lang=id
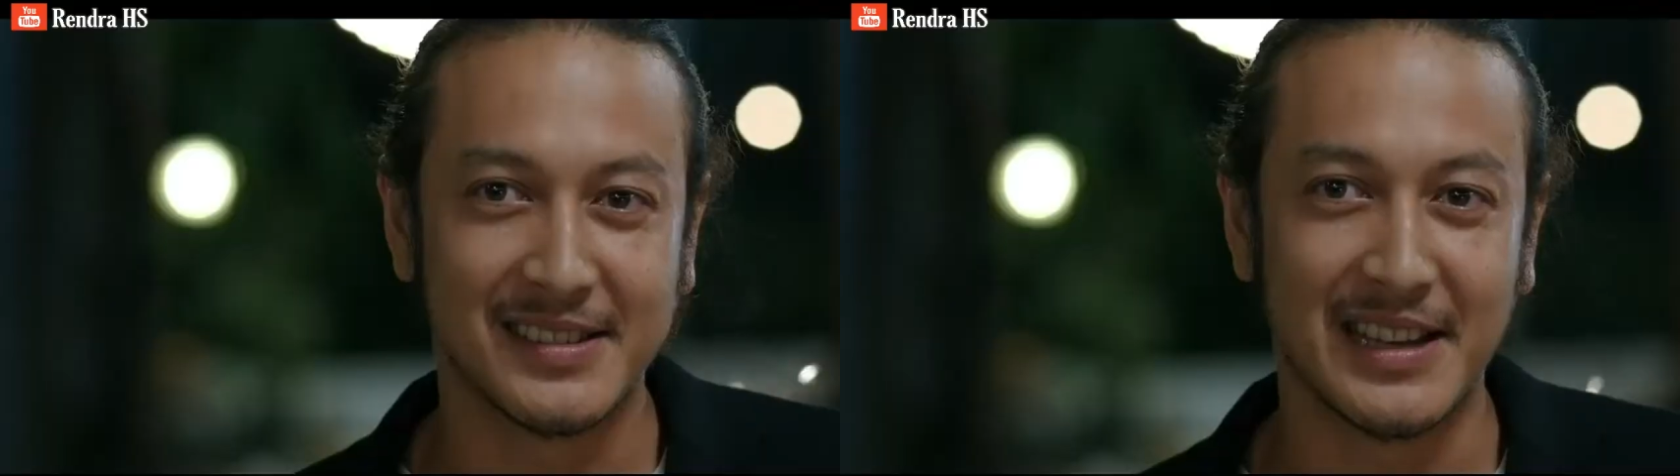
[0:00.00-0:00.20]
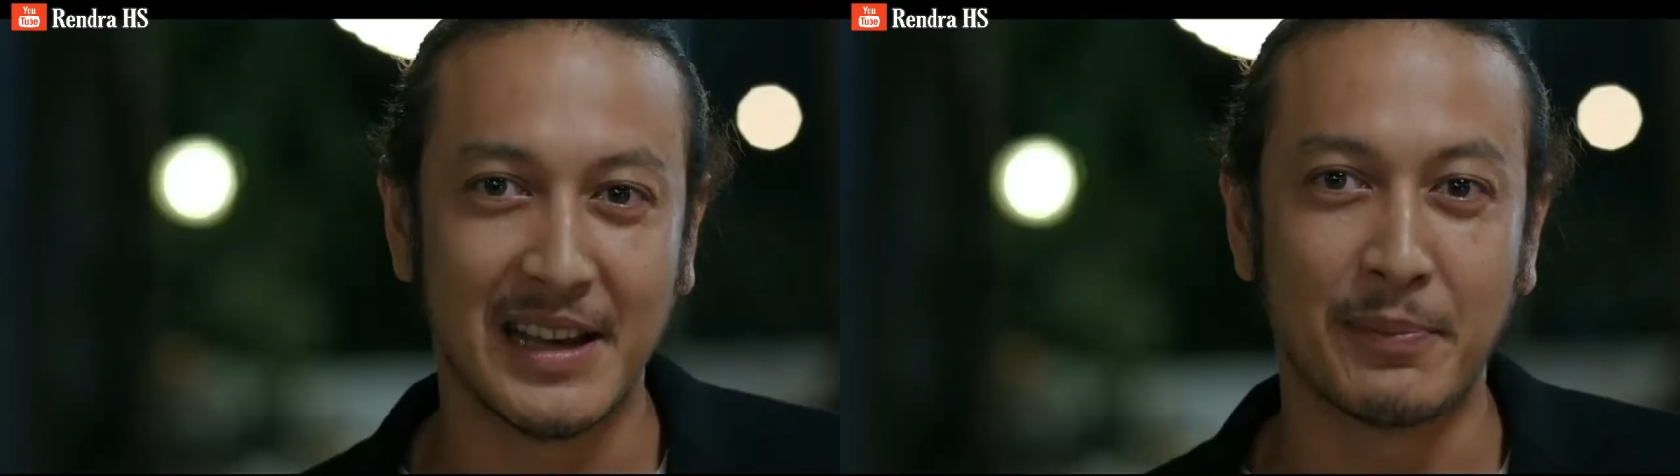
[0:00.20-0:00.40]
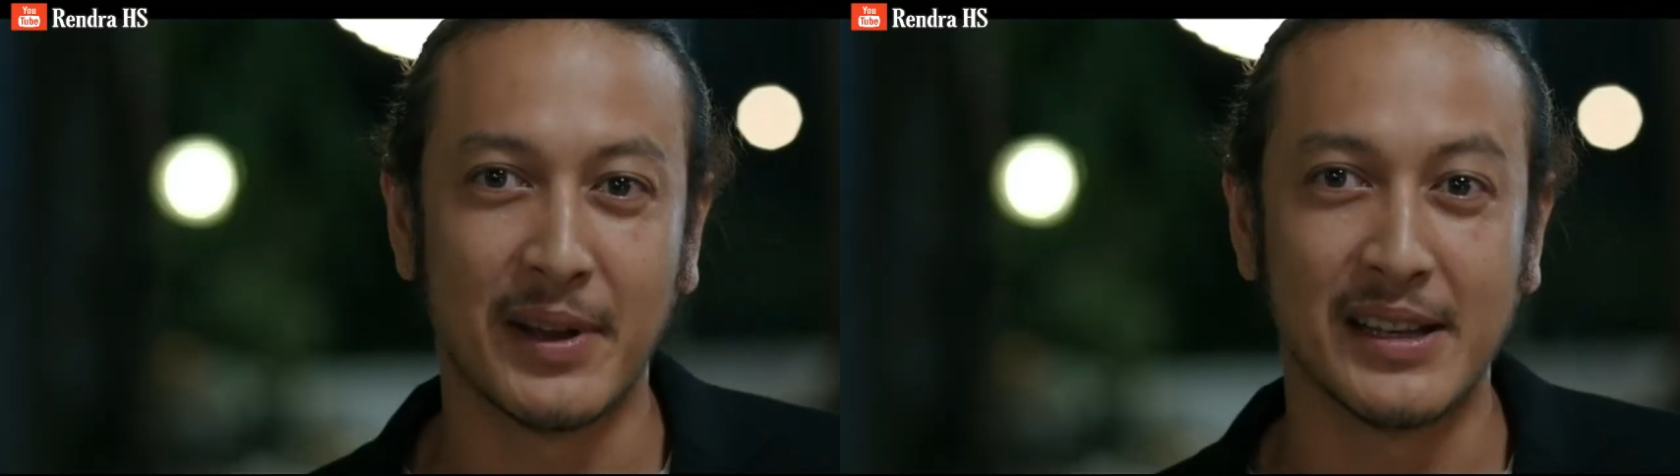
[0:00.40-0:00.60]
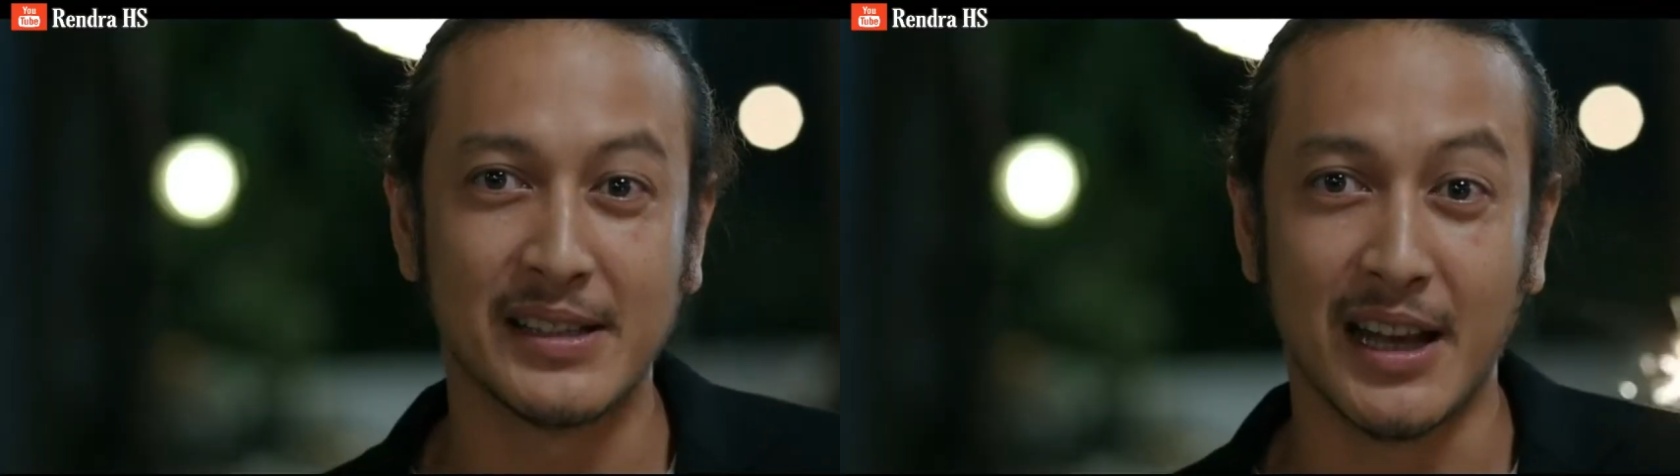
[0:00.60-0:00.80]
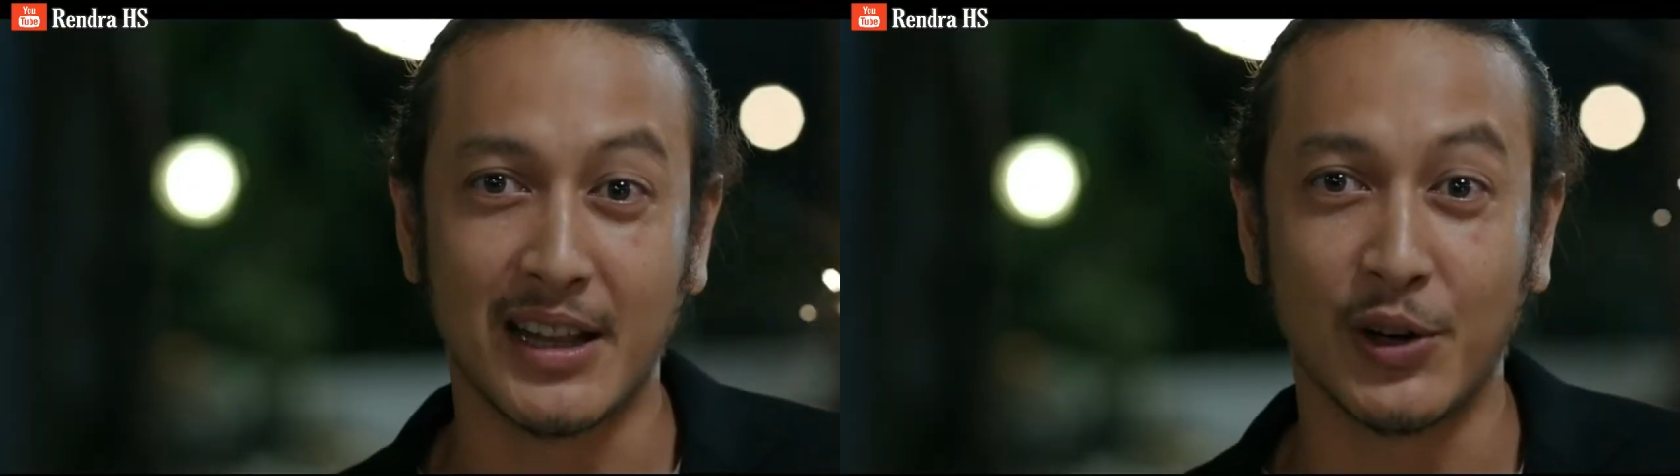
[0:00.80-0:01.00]
Sampai di
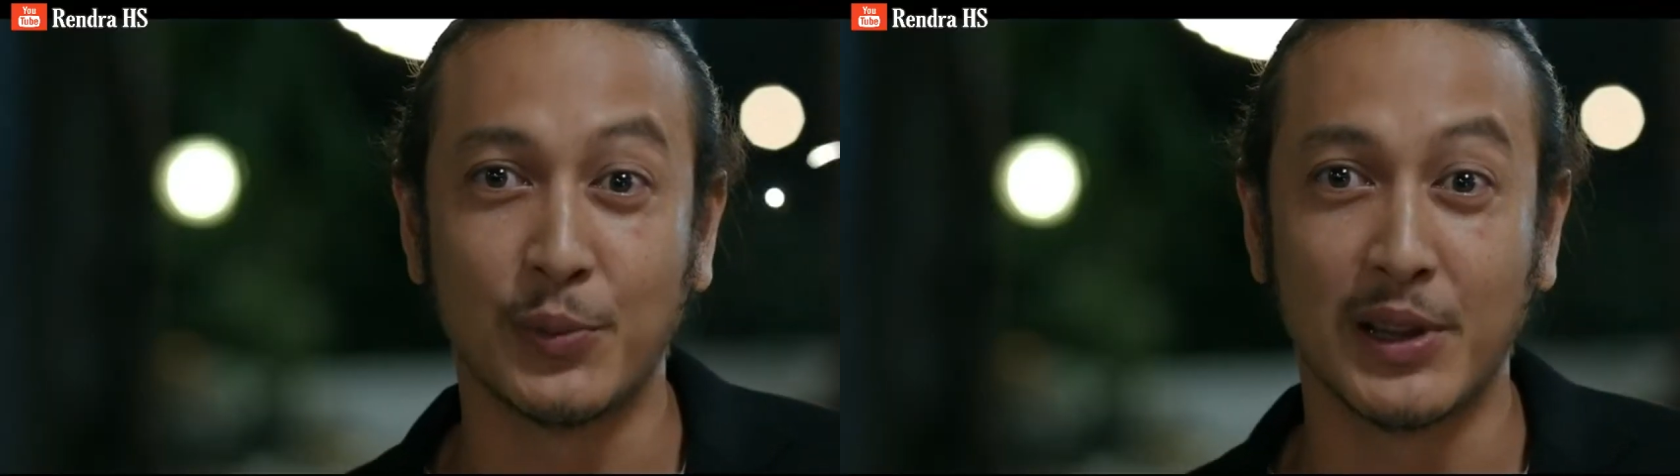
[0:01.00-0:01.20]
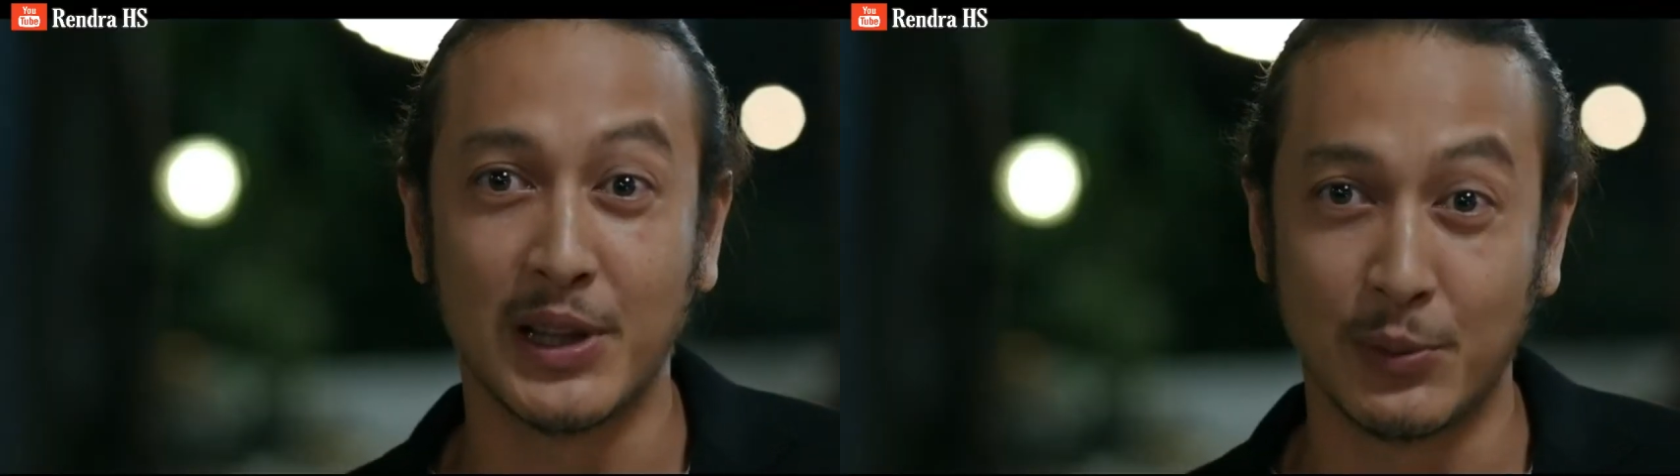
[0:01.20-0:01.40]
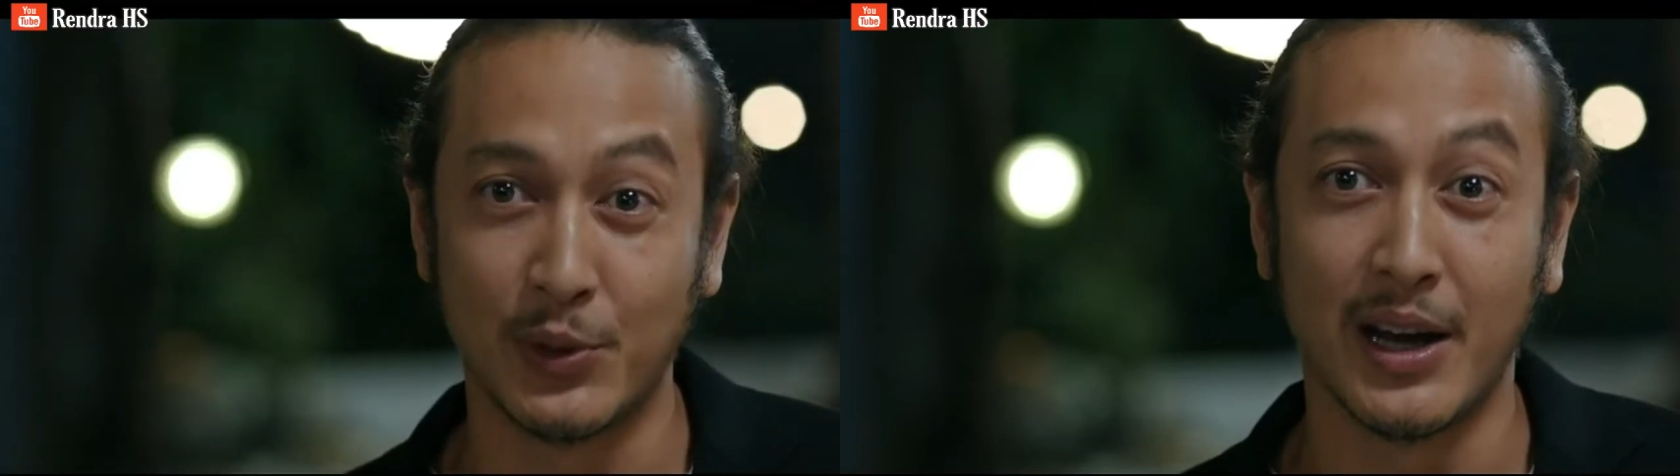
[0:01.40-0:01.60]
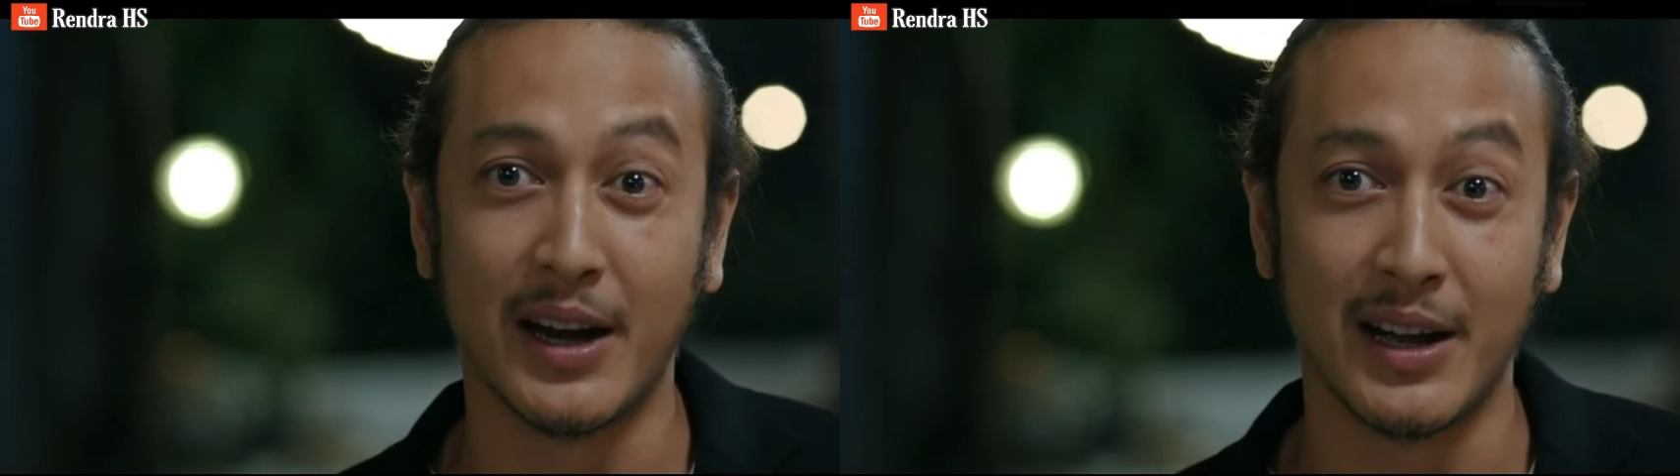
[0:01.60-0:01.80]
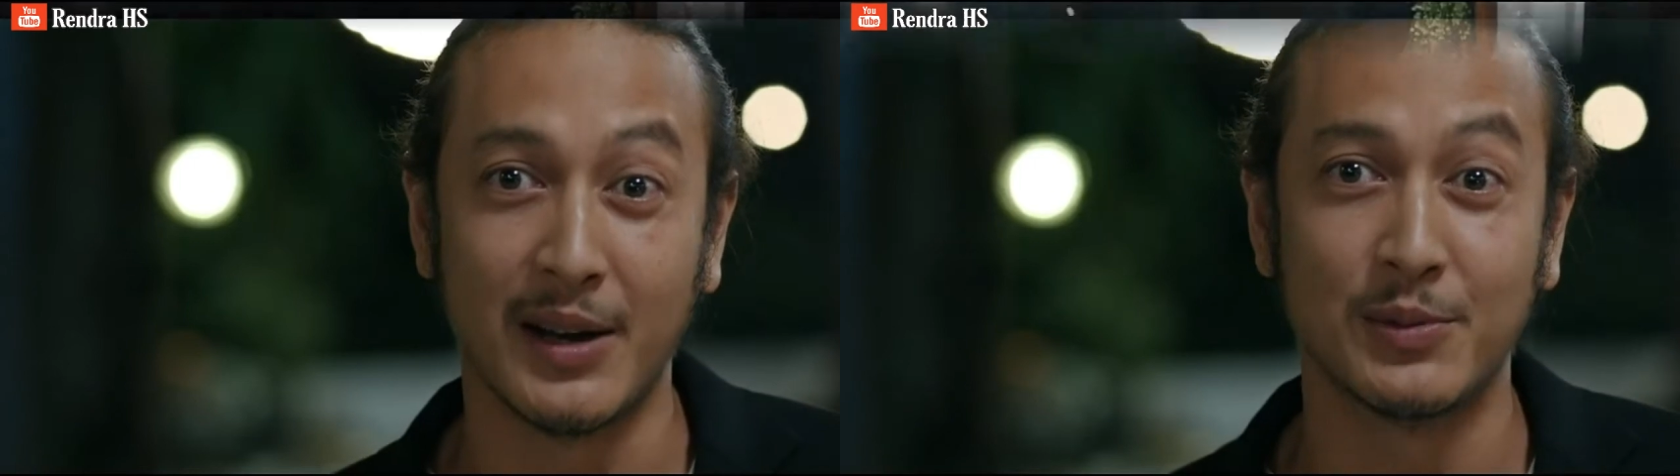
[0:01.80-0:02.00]
saat aku bertemu
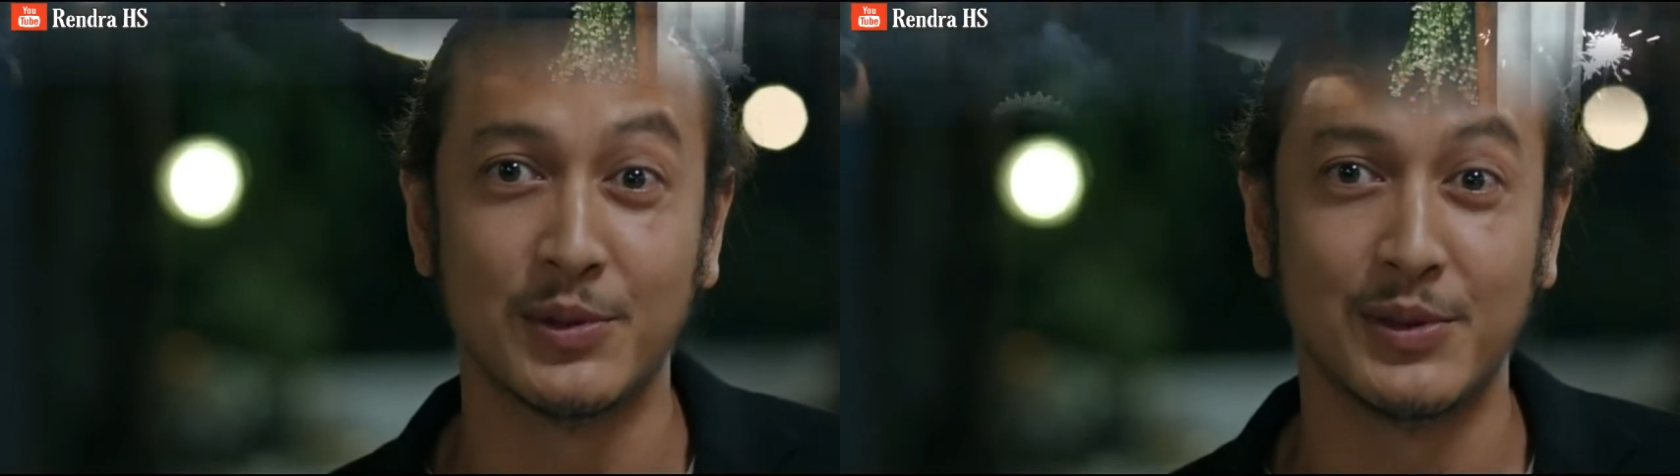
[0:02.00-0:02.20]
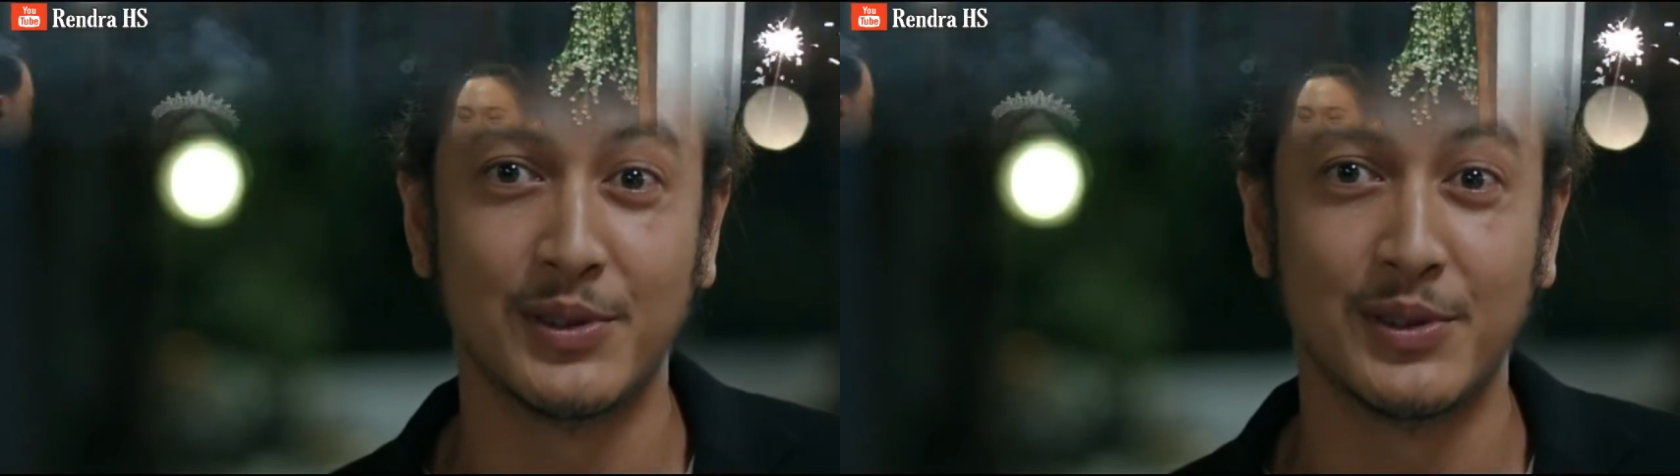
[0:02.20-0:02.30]
dengan kamu.